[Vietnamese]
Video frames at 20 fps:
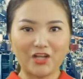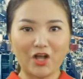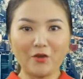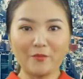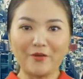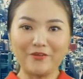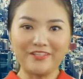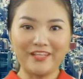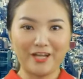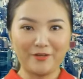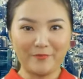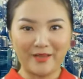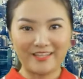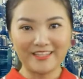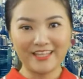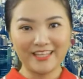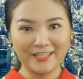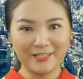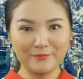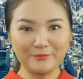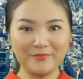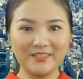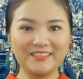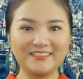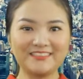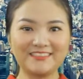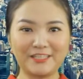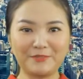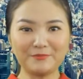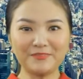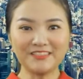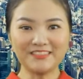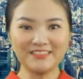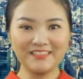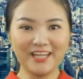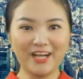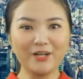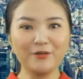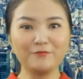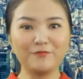Có bao giờ bạn nghĩ mình sẽ bước
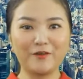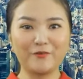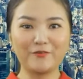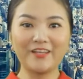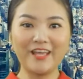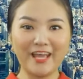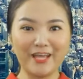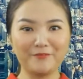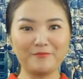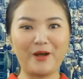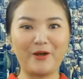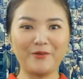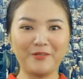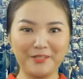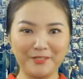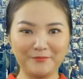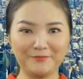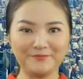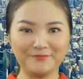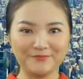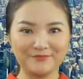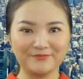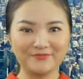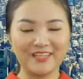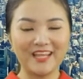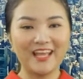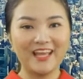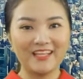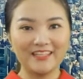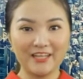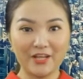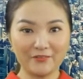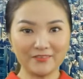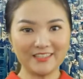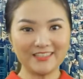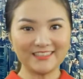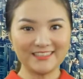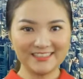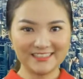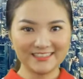chân vào nghề bảo hiểm? Nếu
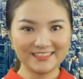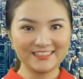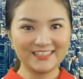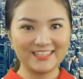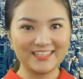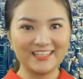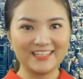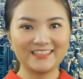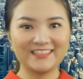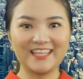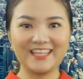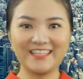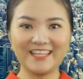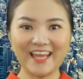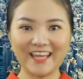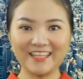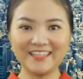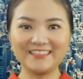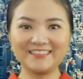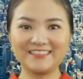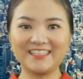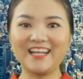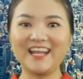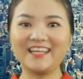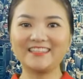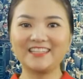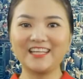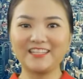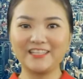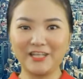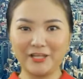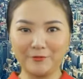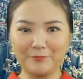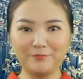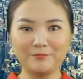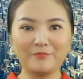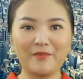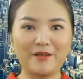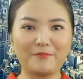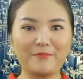như chưa, thì đây sẽ là thời
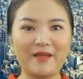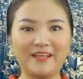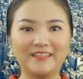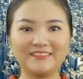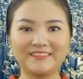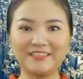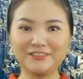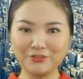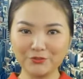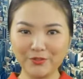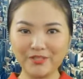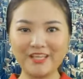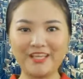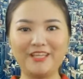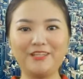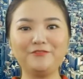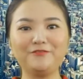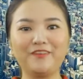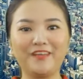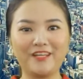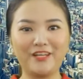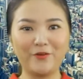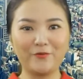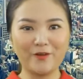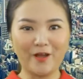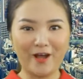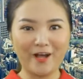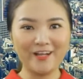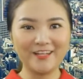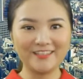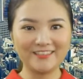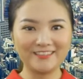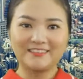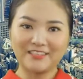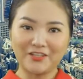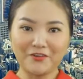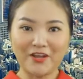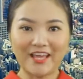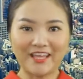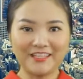điểm mà bạn sẽ suy nghĩ về điều đó.
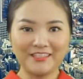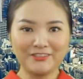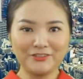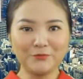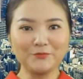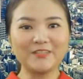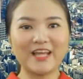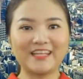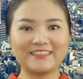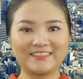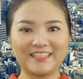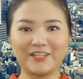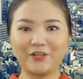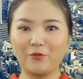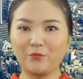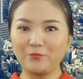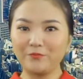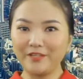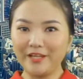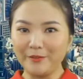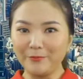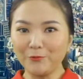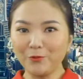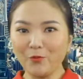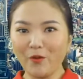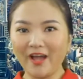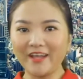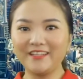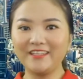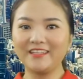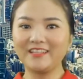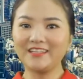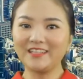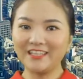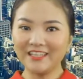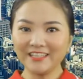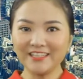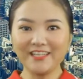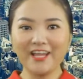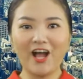Sau đây chúng ta sẽ cùng điểm qua những
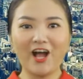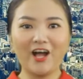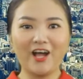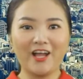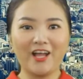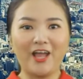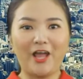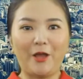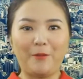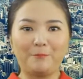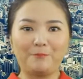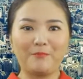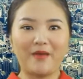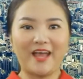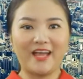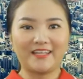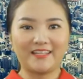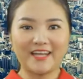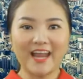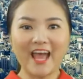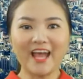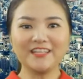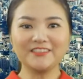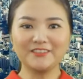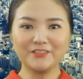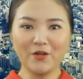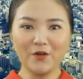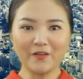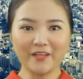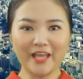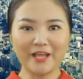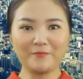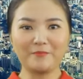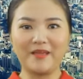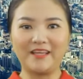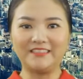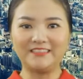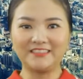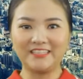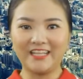lý do mà đa số các
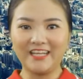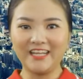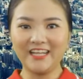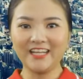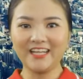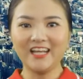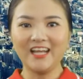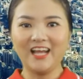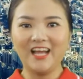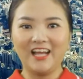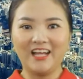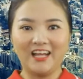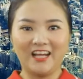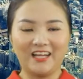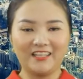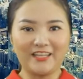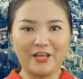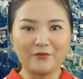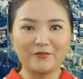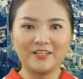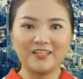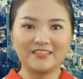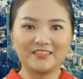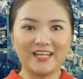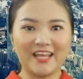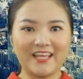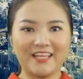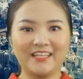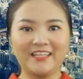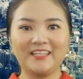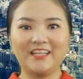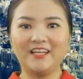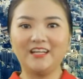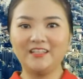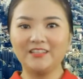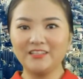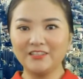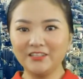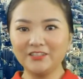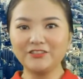bạn trẻ à, dạo gần đây
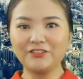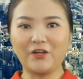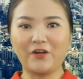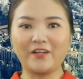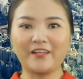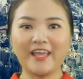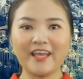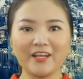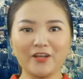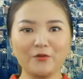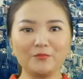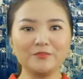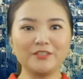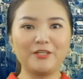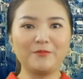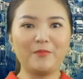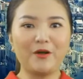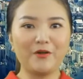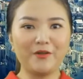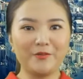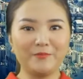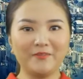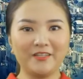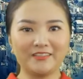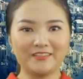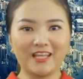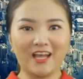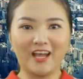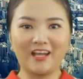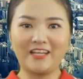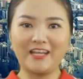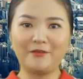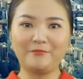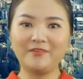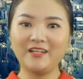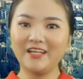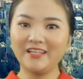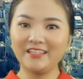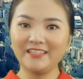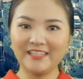lựa chọn các công ty bảo hiểm nhân thọ làm
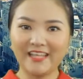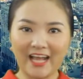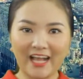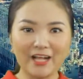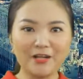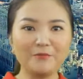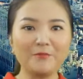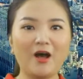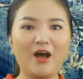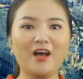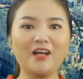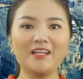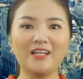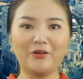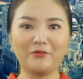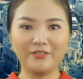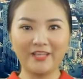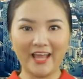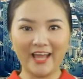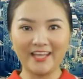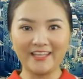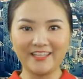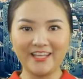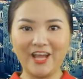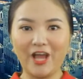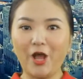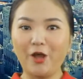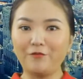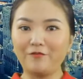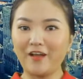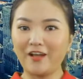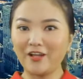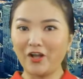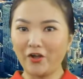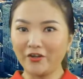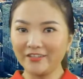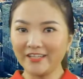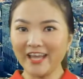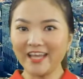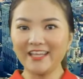nơi gắn bó lâu dài và
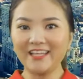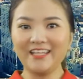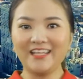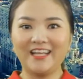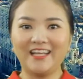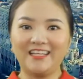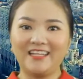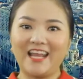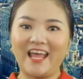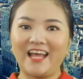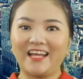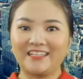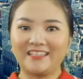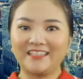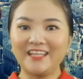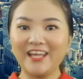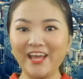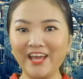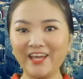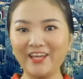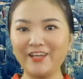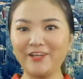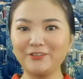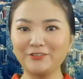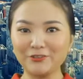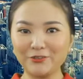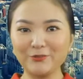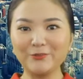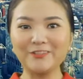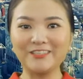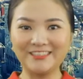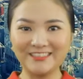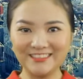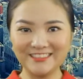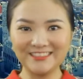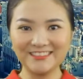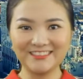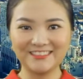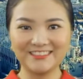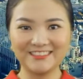gọi đây là nghề xu hướng.